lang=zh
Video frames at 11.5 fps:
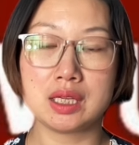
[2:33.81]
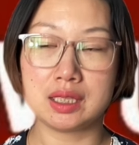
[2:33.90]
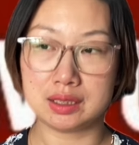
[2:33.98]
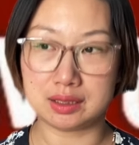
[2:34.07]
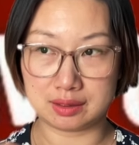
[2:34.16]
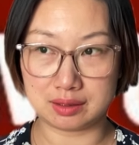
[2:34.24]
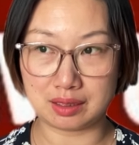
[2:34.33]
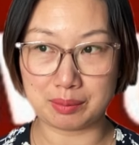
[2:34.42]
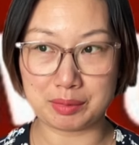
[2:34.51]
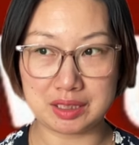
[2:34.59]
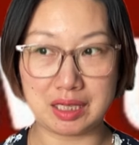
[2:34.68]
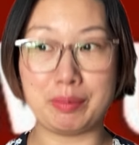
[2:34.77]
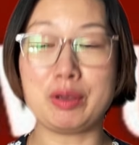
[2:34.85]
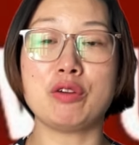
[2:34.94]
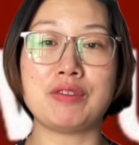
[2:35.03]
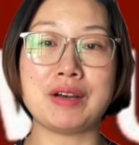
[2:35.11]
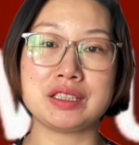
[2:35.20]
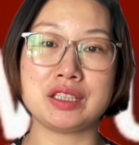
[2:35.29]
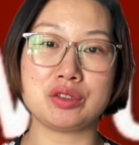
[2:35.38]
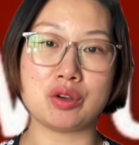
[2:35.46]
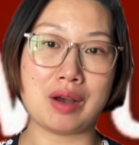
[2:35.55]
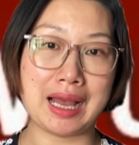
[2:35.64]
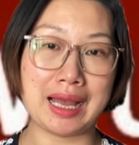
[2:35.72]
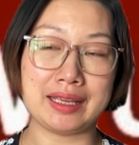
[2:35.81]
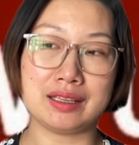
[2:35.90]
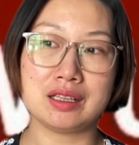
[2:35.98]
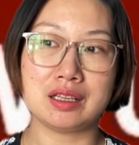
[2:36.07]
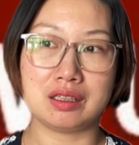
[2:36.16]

呃，那么也没有发现有癌。